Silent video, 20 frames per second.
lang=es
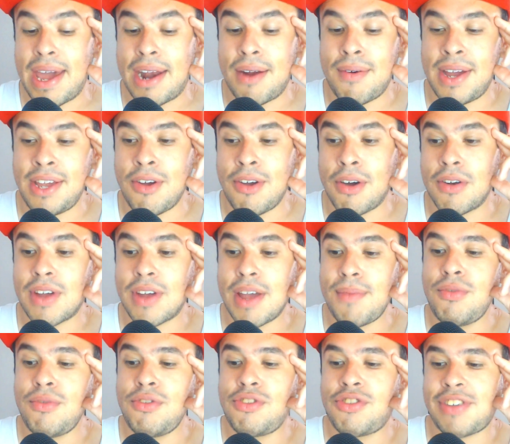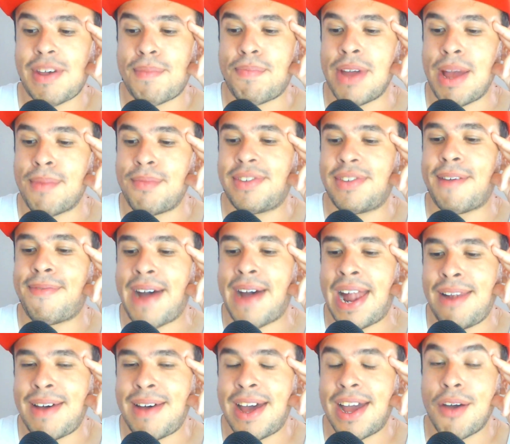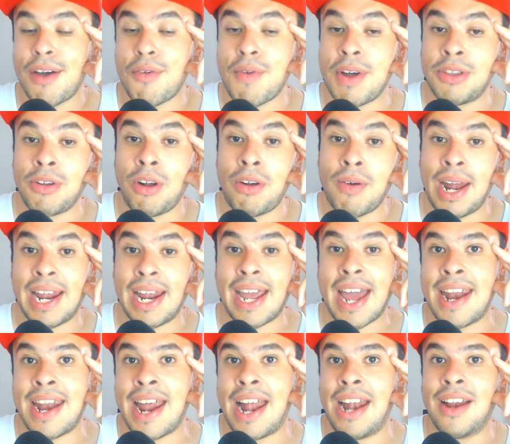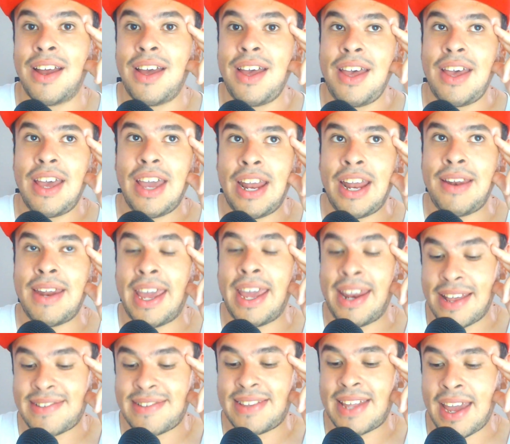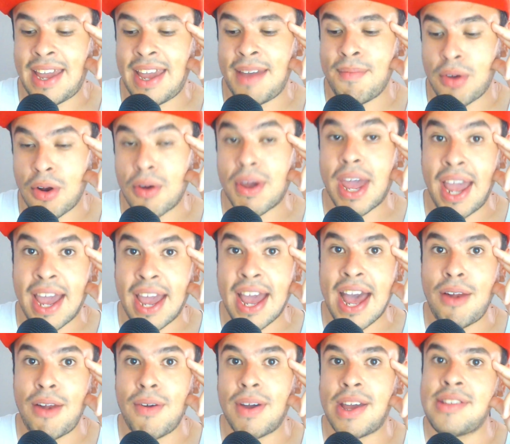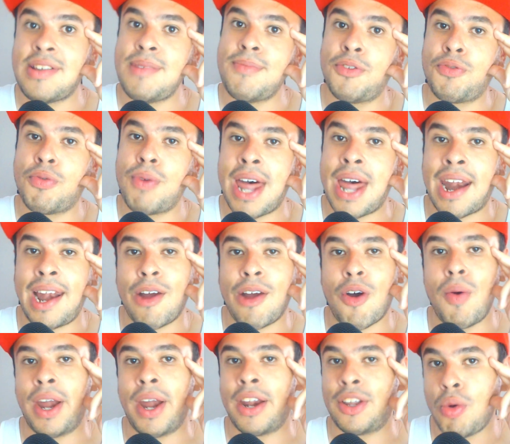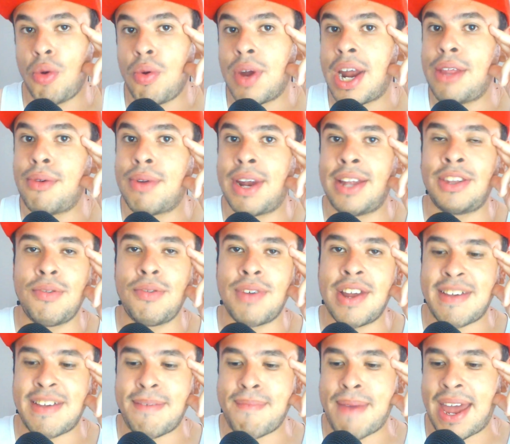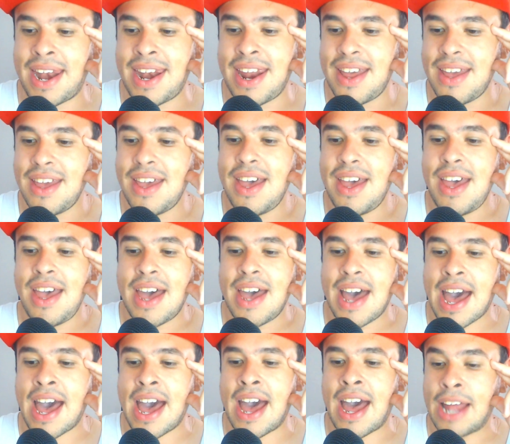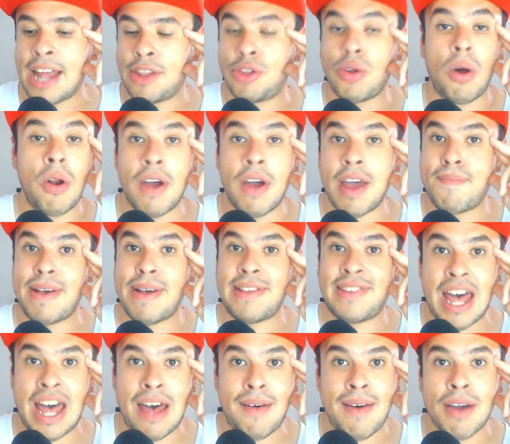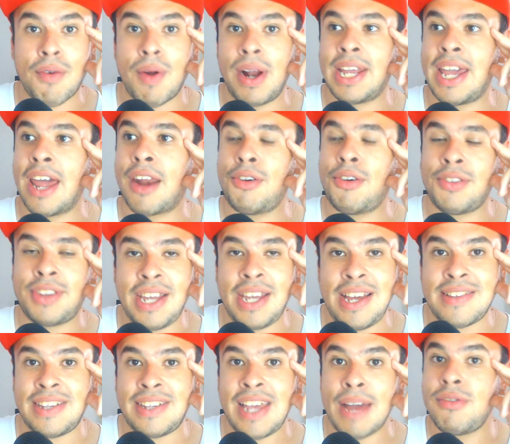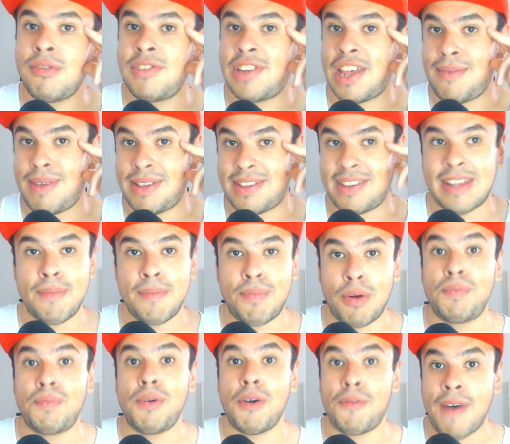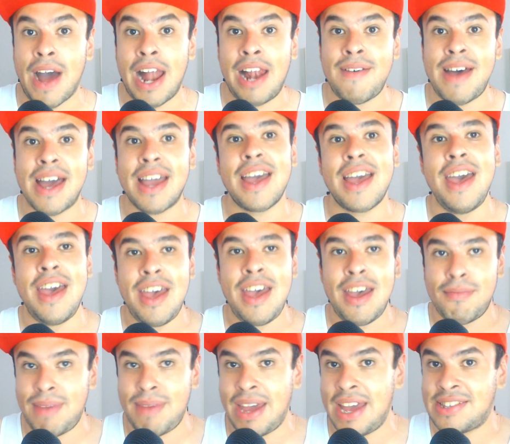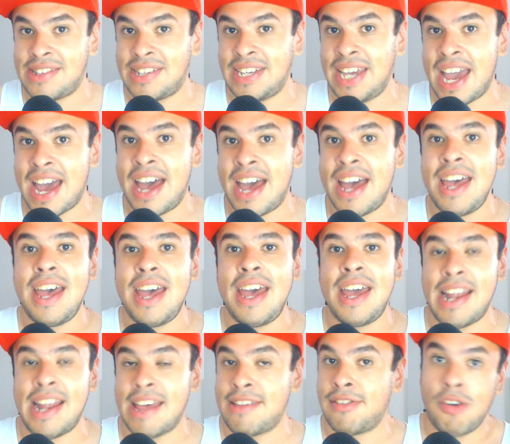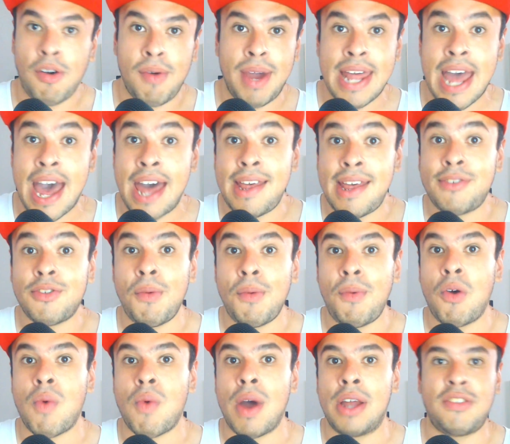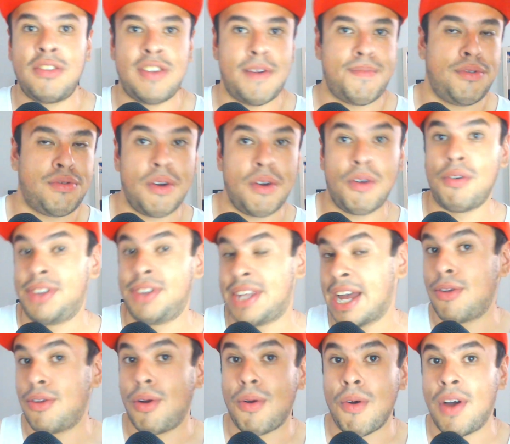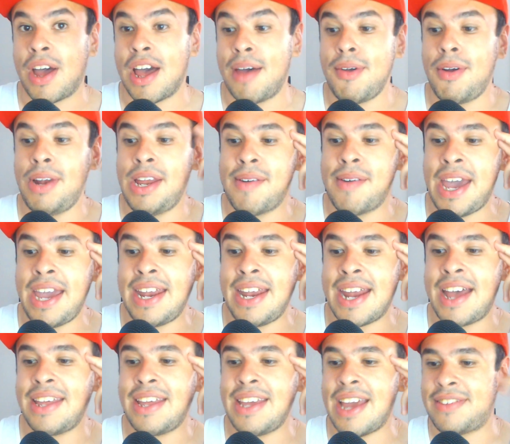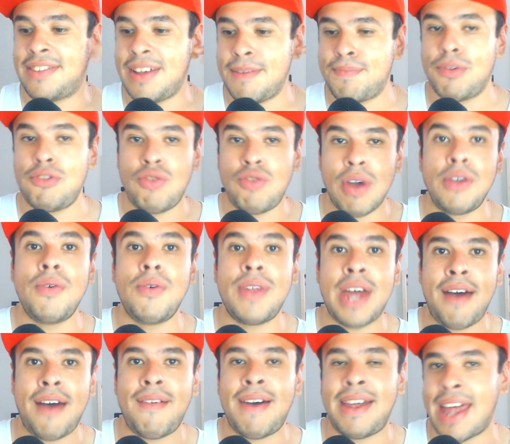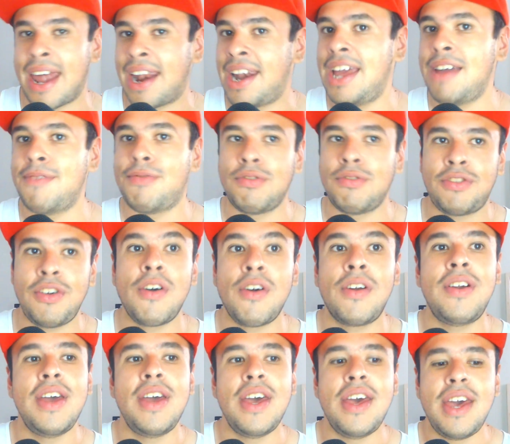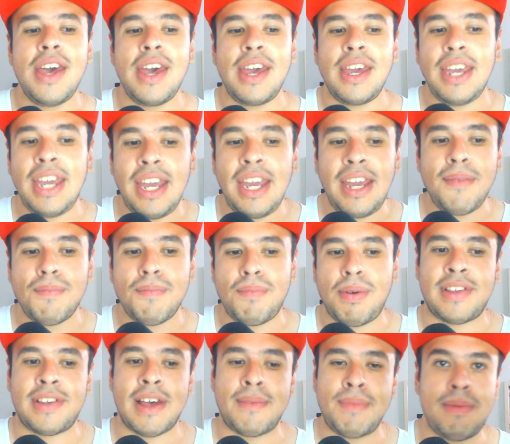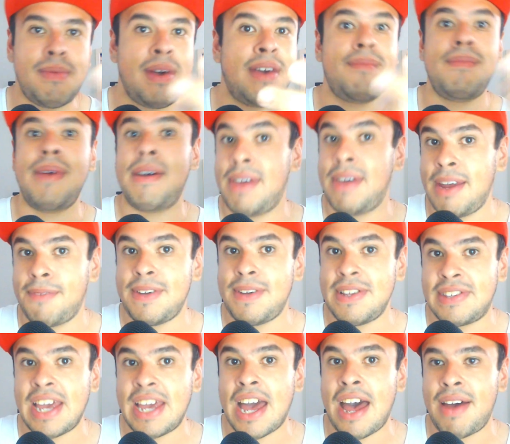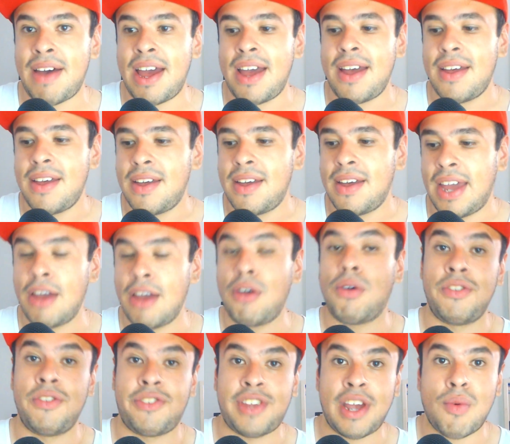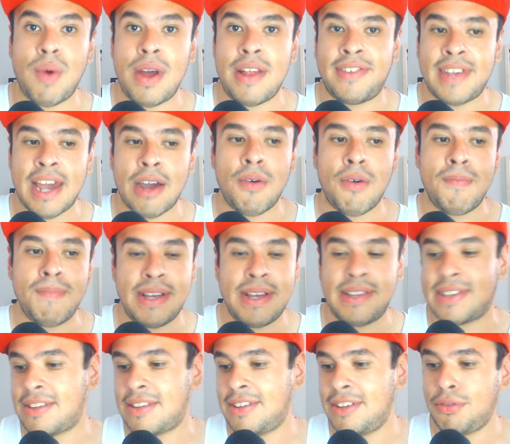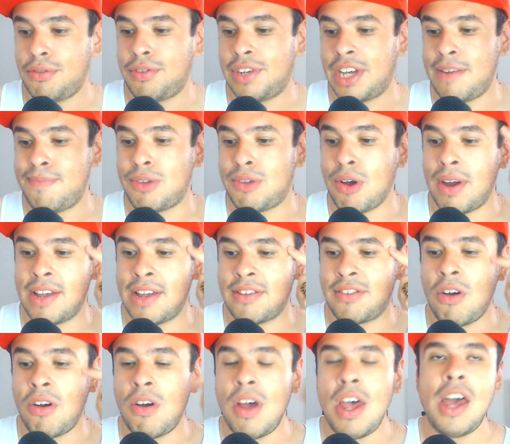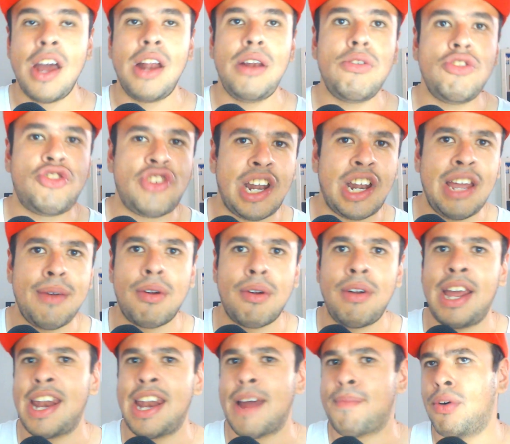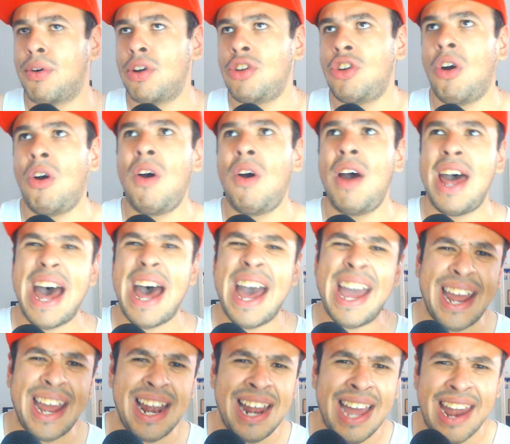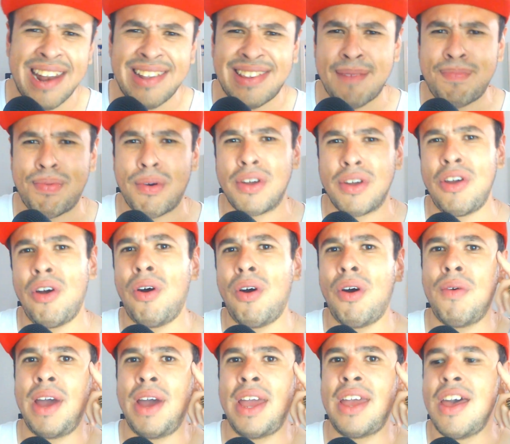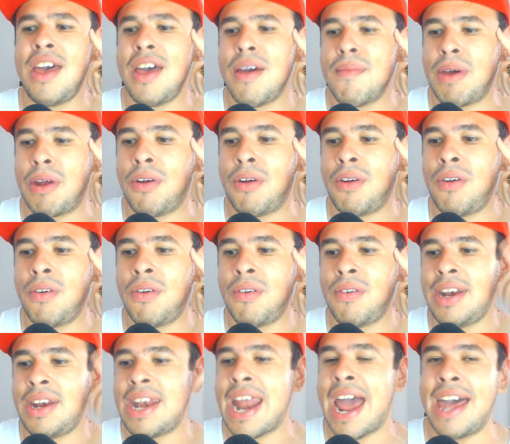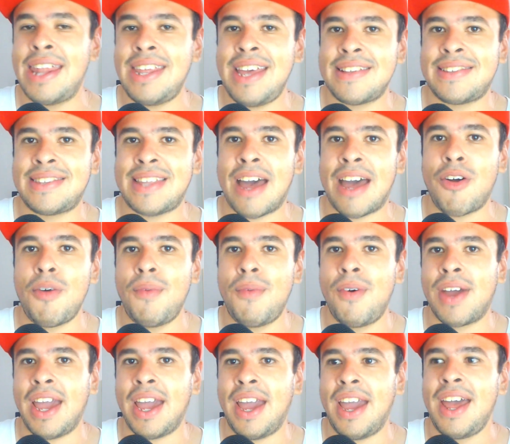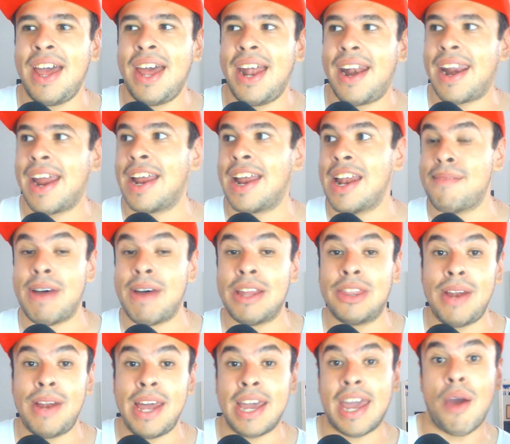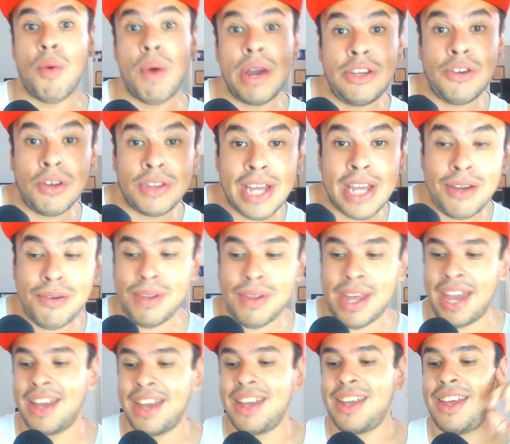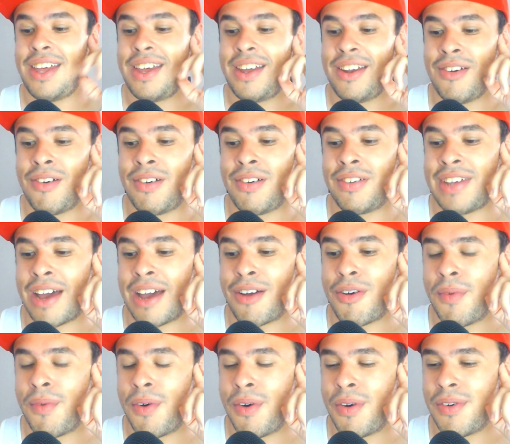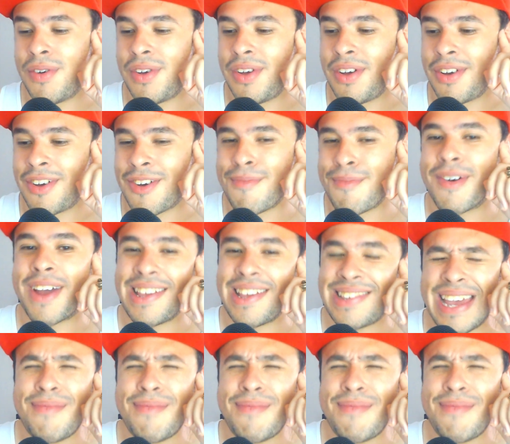güey, yo creo que muchos apoyamos a Fallback cuando lo el canal. En, este, en Broken Hall, lo que hicimos fue darle cobertura durante una semana. A, todo lo que pasaba, cualquier noticia. Muchas veces el propio Fallback me decía, las novedades, como cuando se puso en contacto con Javi Oliveira, y así pues yo ayudaba a darle difusión y pues a mí me, beneficiaba en consecuencia con vistas y suscriptores, ¿no? Lucha Libro Online apoyó, Ángel Garza apoyó, güey, pero nadie está como que reclamándole que, güey, yo te ayudé, ¿no? O sea, como, como que sí hay